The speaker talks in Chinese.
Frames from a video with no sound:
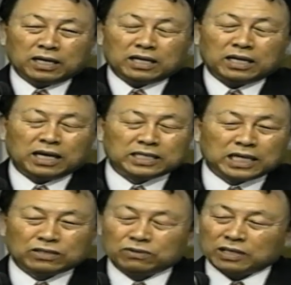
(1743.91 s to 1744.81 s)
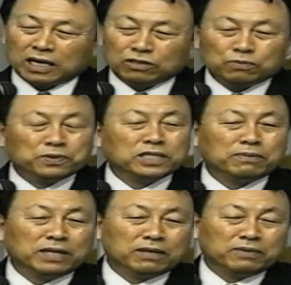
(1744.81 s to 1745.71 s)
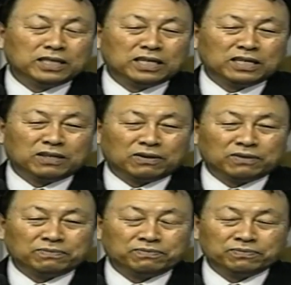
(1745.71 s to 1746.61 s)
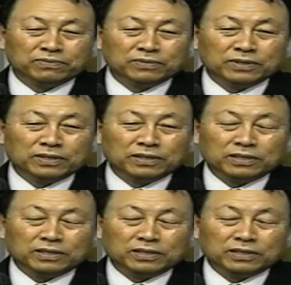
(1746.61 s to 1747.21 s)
认罪悔改的话，大家的心真的是太顽梗了。